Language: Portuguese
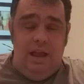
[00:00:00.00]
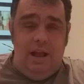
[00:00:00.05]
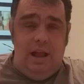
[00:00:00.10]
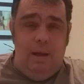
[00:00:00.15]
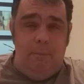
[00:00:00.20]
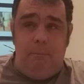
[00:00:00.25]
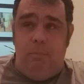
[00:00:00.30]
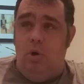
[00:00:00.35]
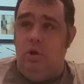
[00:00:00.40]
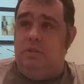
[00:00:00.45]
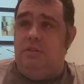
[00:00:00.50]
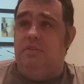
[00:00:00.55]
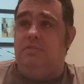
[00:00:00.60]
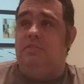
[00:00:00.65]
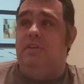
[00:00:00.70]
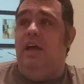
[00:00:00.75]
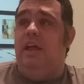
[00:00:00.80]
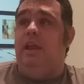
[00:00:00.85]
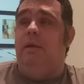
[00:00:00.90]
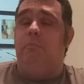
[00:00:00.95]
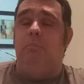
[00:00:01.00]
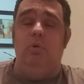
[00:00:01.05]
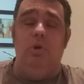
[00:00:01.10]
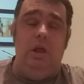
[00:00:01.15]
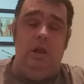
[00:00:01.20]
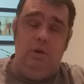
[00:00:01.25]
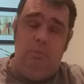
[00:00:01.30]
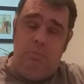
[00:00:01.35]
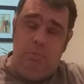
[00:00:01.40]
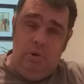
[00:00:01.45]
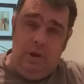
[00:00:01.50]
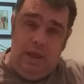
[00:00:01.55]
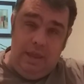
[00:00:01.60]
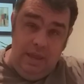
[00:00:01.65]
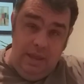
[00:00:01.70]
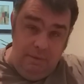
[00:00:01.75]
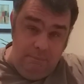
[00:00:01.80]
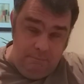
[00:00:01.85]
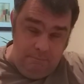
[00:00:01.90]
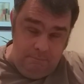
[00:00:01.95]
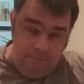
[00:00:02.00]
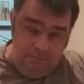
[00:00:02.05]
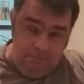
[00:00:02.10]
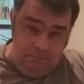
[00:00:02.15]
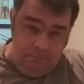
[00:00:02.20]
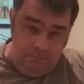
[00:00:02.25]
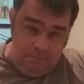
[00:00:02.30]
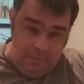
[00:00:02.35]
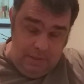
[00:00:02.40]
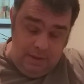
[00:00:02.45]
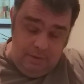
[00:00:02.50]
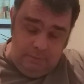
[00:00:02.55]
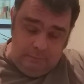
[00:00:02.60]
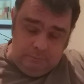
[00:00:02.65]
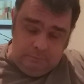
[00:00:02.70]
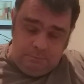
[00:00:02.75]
a capota e saírem pulando por aí, né?